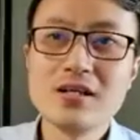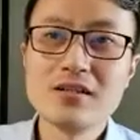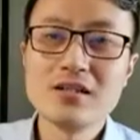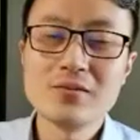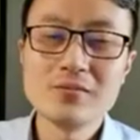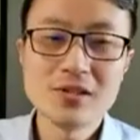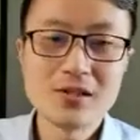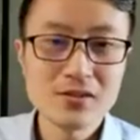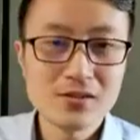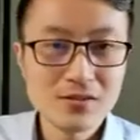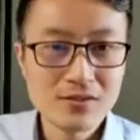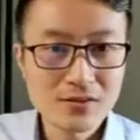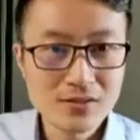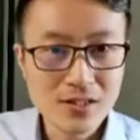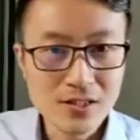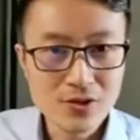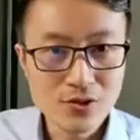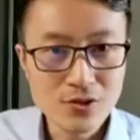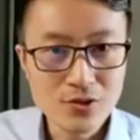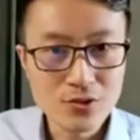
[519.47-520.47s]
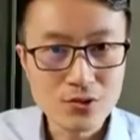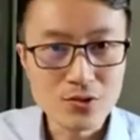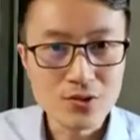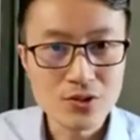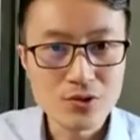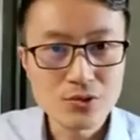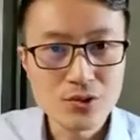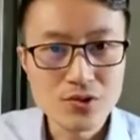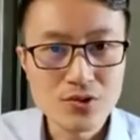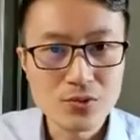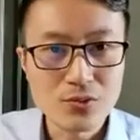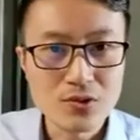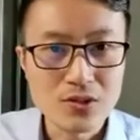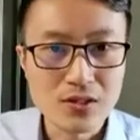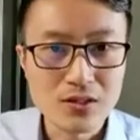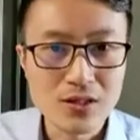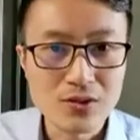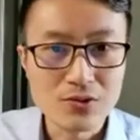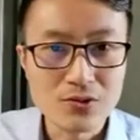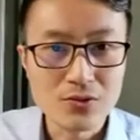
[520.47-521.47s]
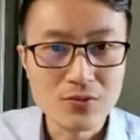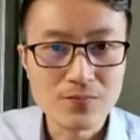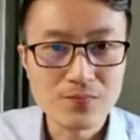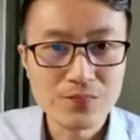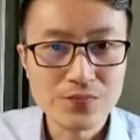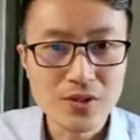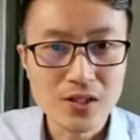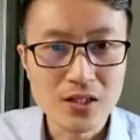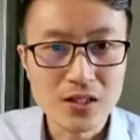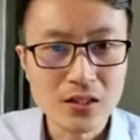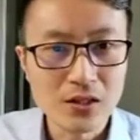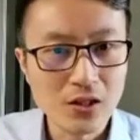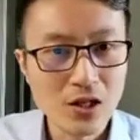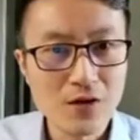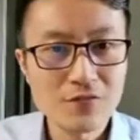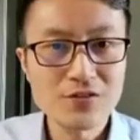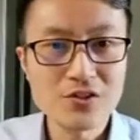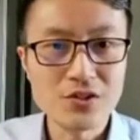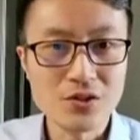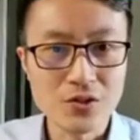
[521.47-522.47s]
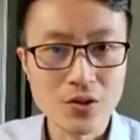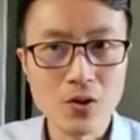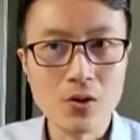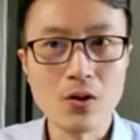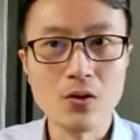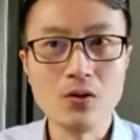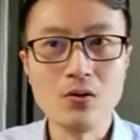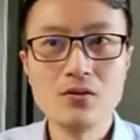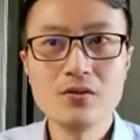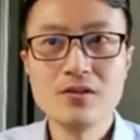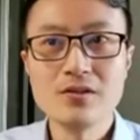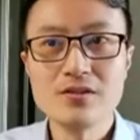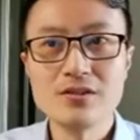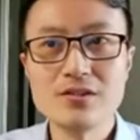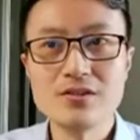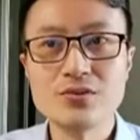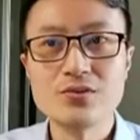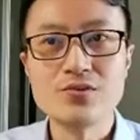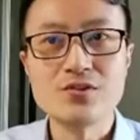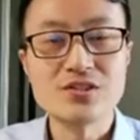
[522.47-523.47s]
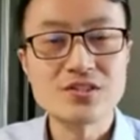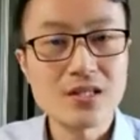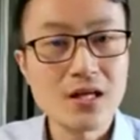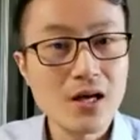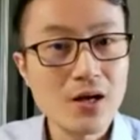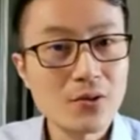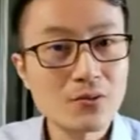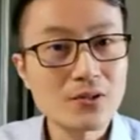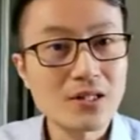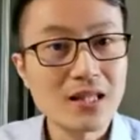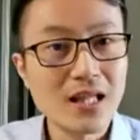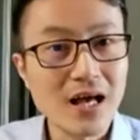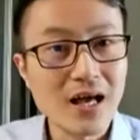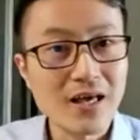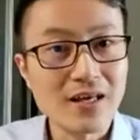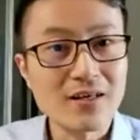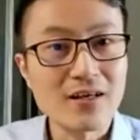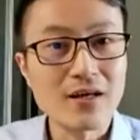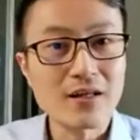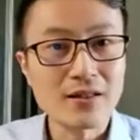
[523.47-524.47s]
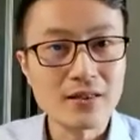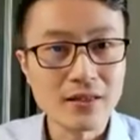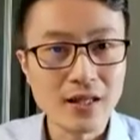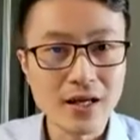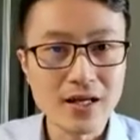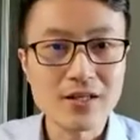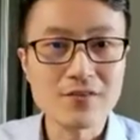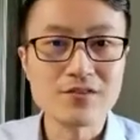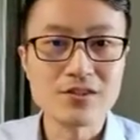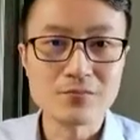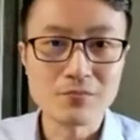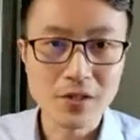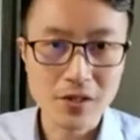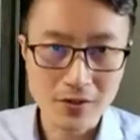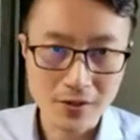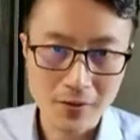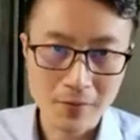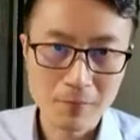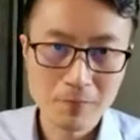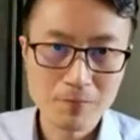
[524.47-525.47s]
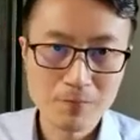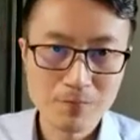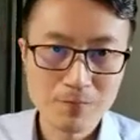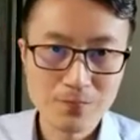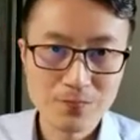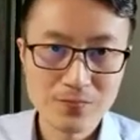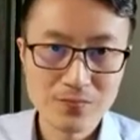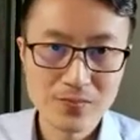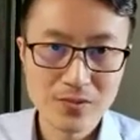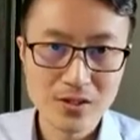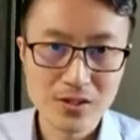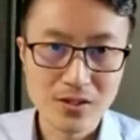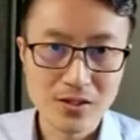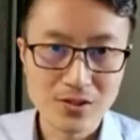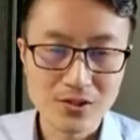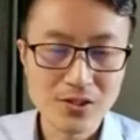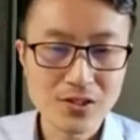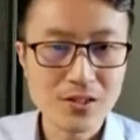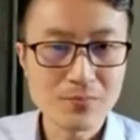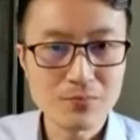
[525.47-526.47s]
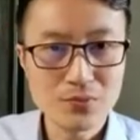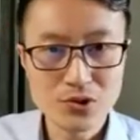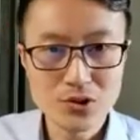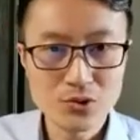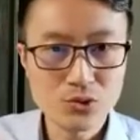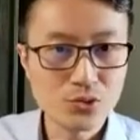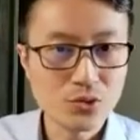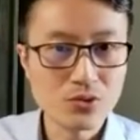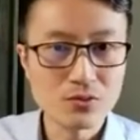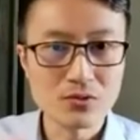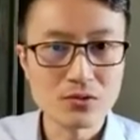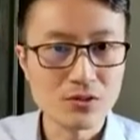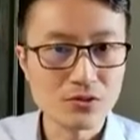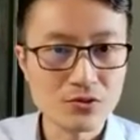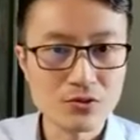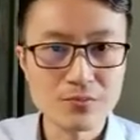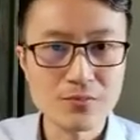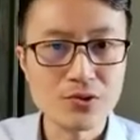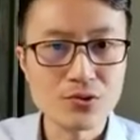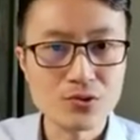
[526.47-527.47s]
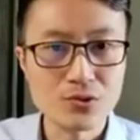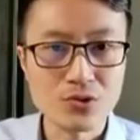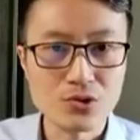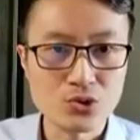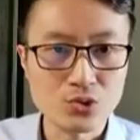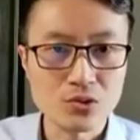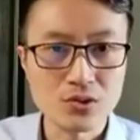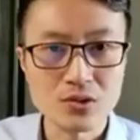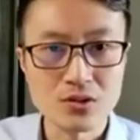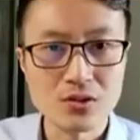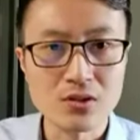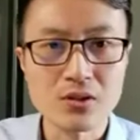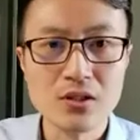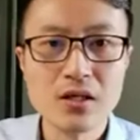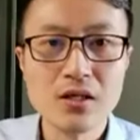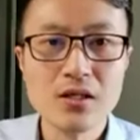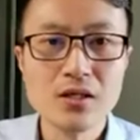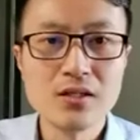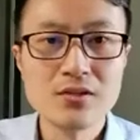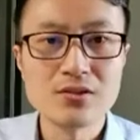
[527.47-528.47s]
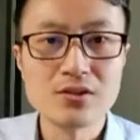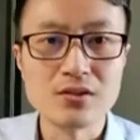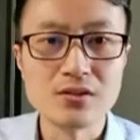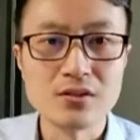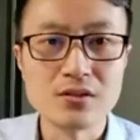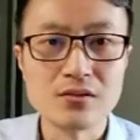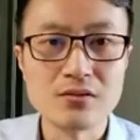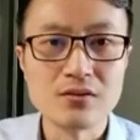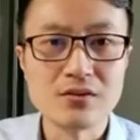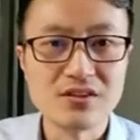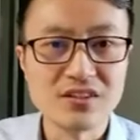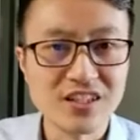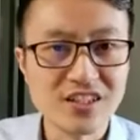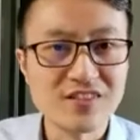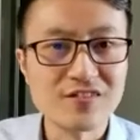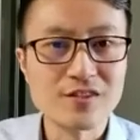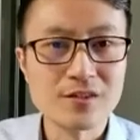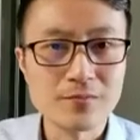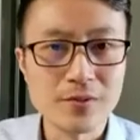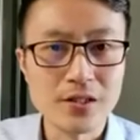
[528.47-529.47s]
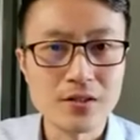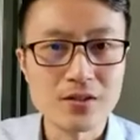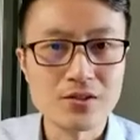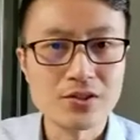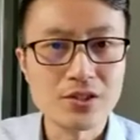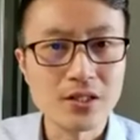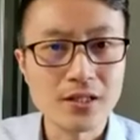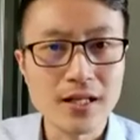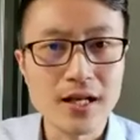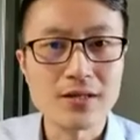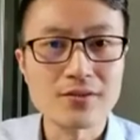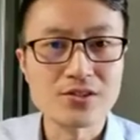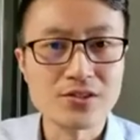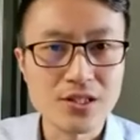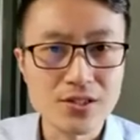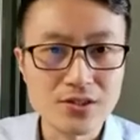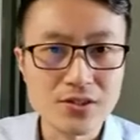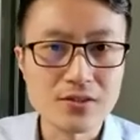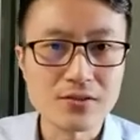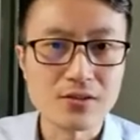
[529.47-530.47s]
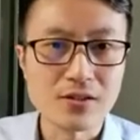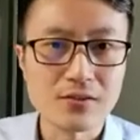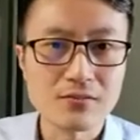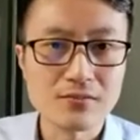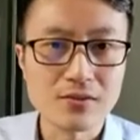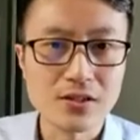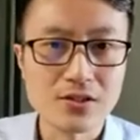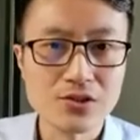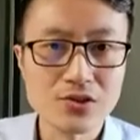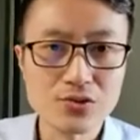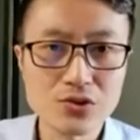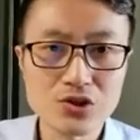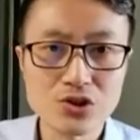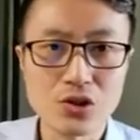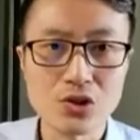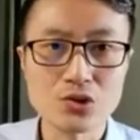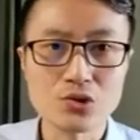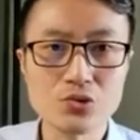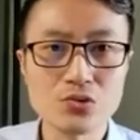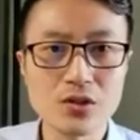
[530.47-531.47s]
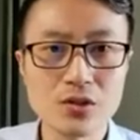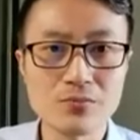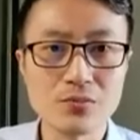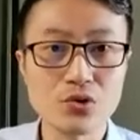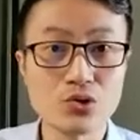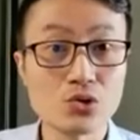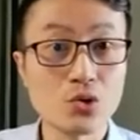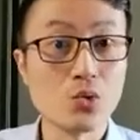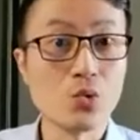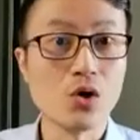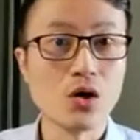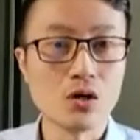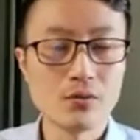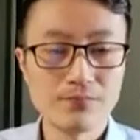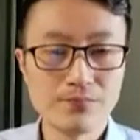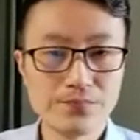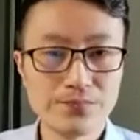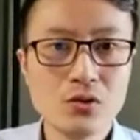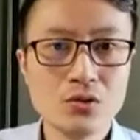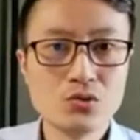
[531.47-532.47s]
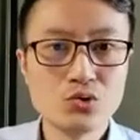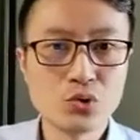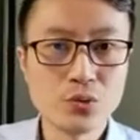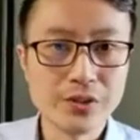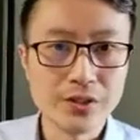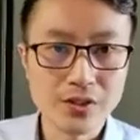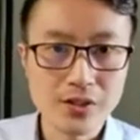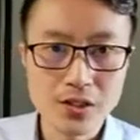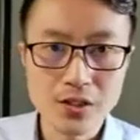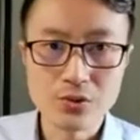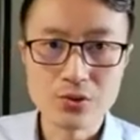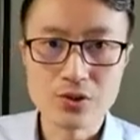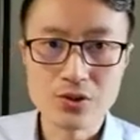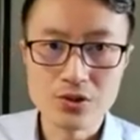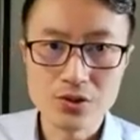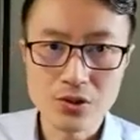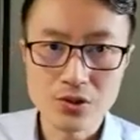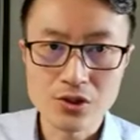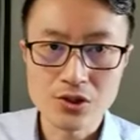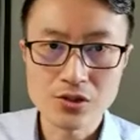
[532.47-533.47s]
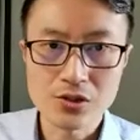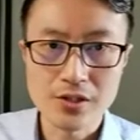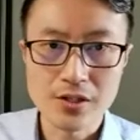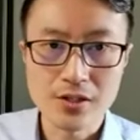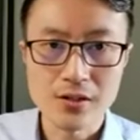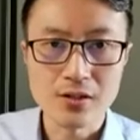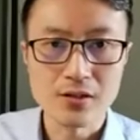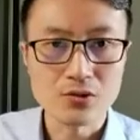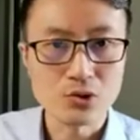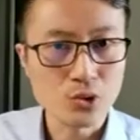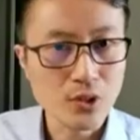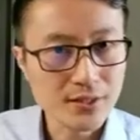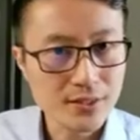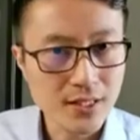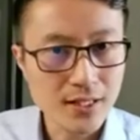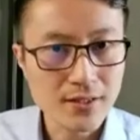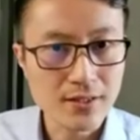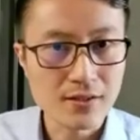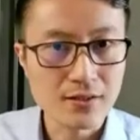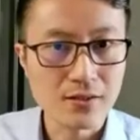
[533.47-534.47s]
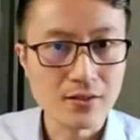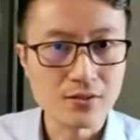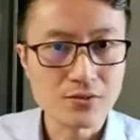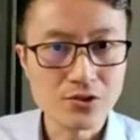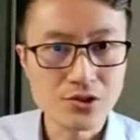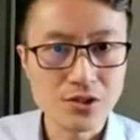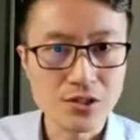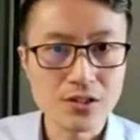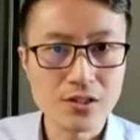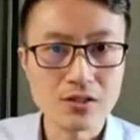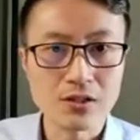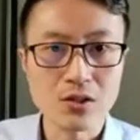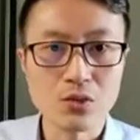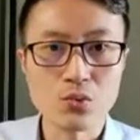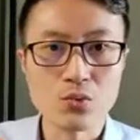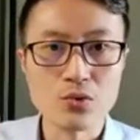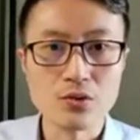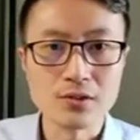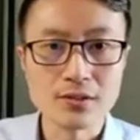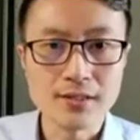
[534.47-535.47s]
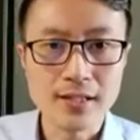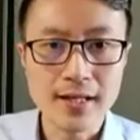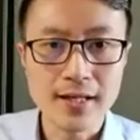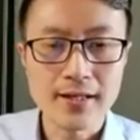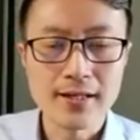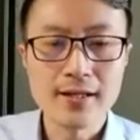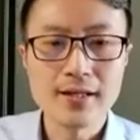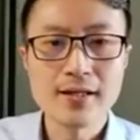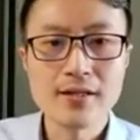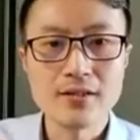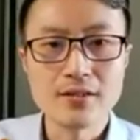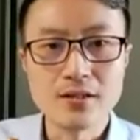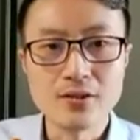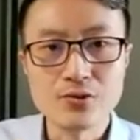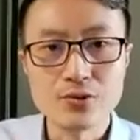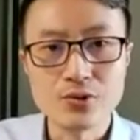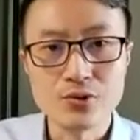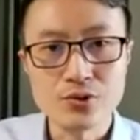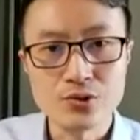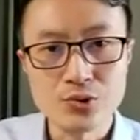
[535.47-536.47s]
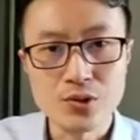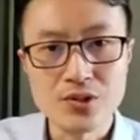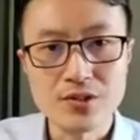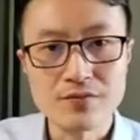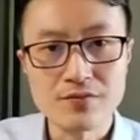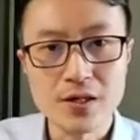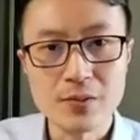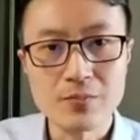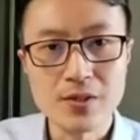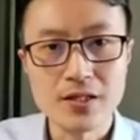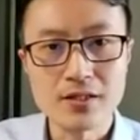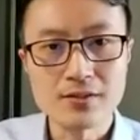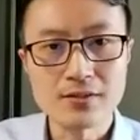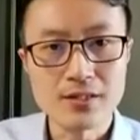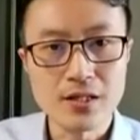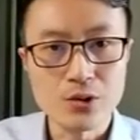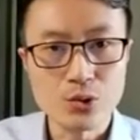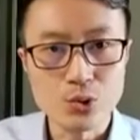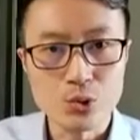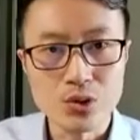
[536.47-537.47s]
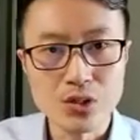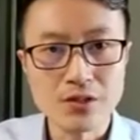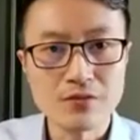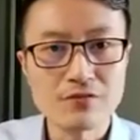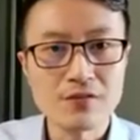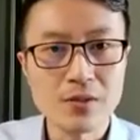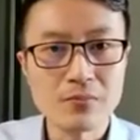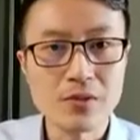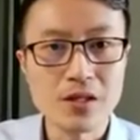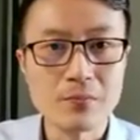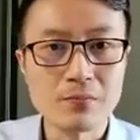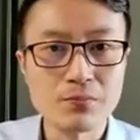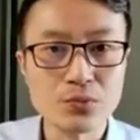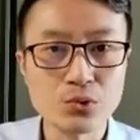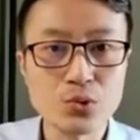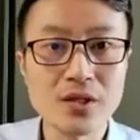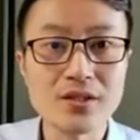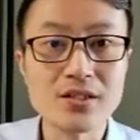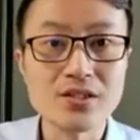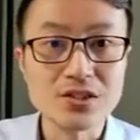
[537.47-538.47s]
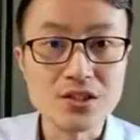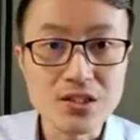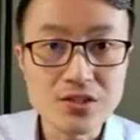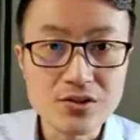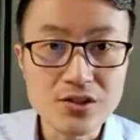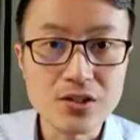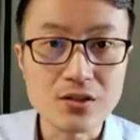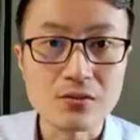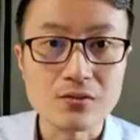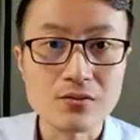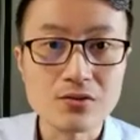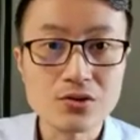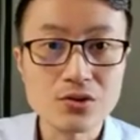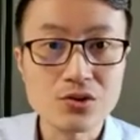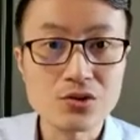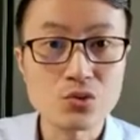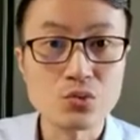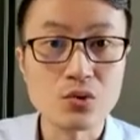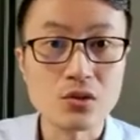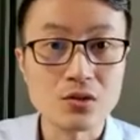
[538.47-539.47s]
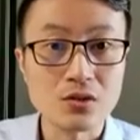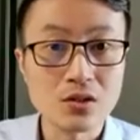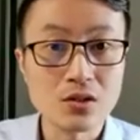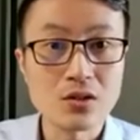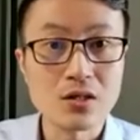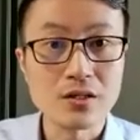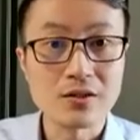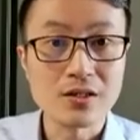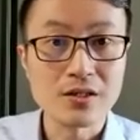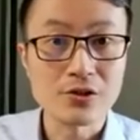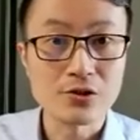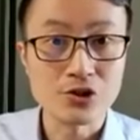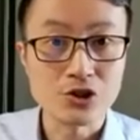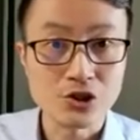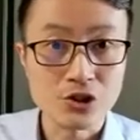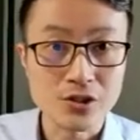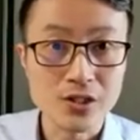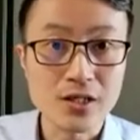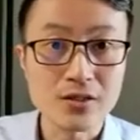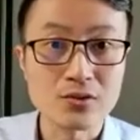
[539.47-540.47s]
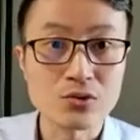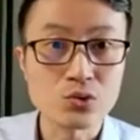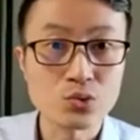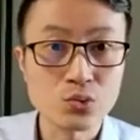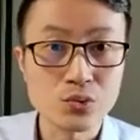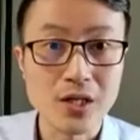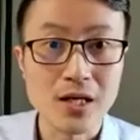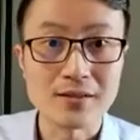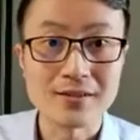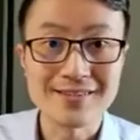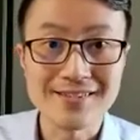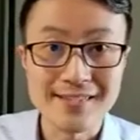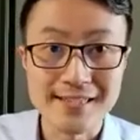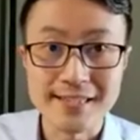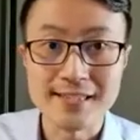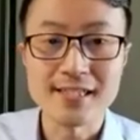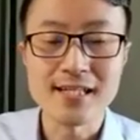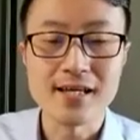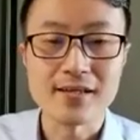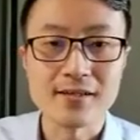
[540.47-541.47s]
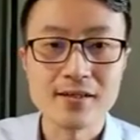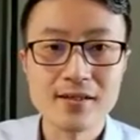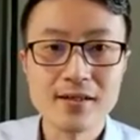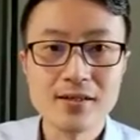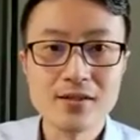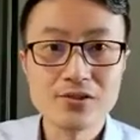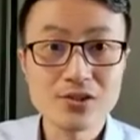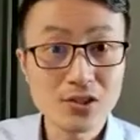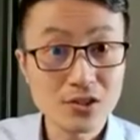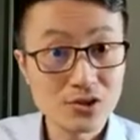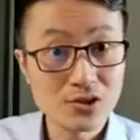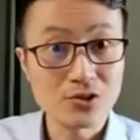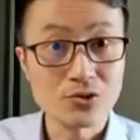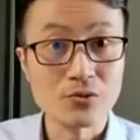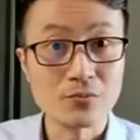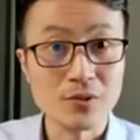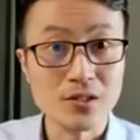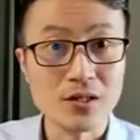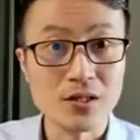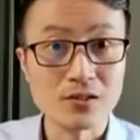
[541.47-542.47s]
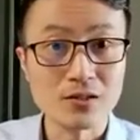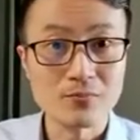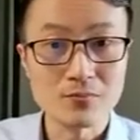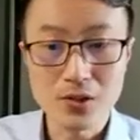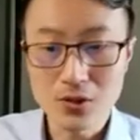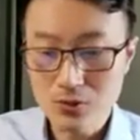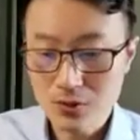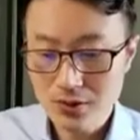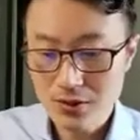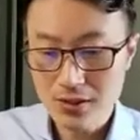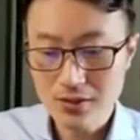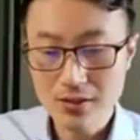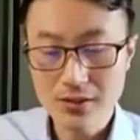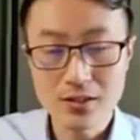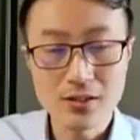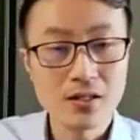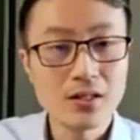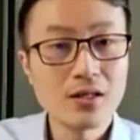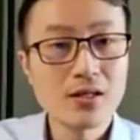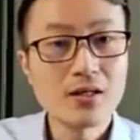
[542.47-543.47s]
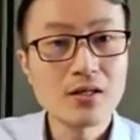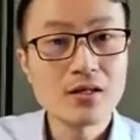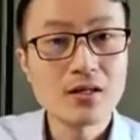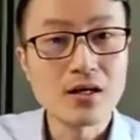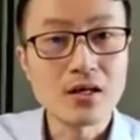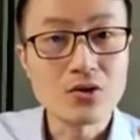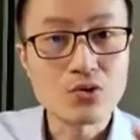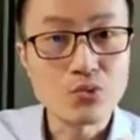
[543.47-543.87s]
那么在英语语音的学习过程当中，a lofty goal is to sound like a native speaker。啊，实际上不是所有的人都必须要说的和这个 native speaker 尽量接近的啊，只有少数人，比如说我。作为一个英语的教师也好，专家也好，实际上呢，我在英语的学习方面，在语音方面不断的精进，这是我个人的一个职业的素养的体现，这个是有必要的。包括像这个呃